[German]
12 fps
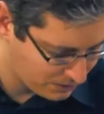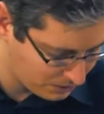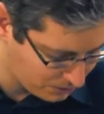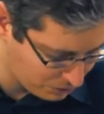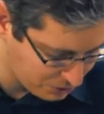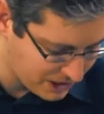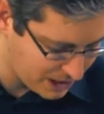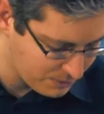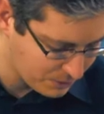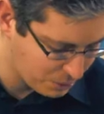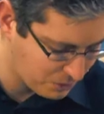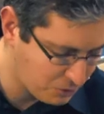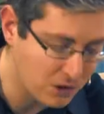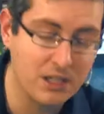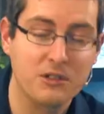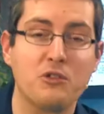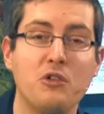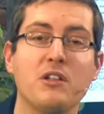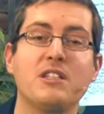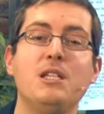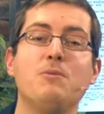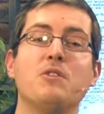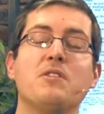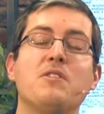zu geben geschworen hat. Gott
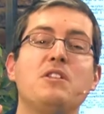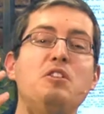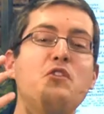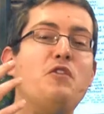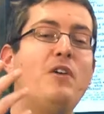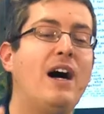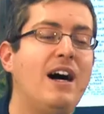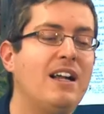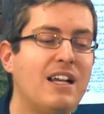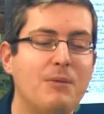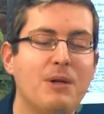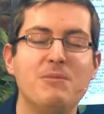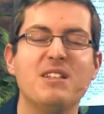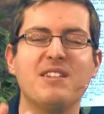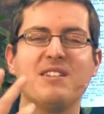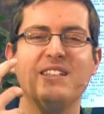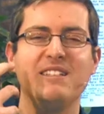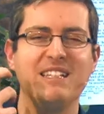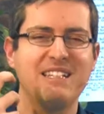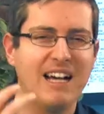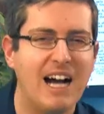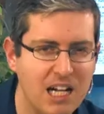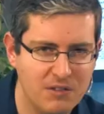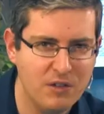gibt uns die Wahl, aber ihm ist es nicht
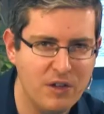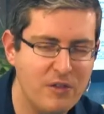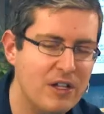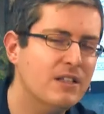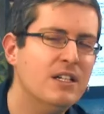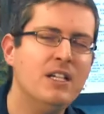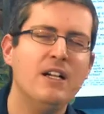egal, wie wir wählen.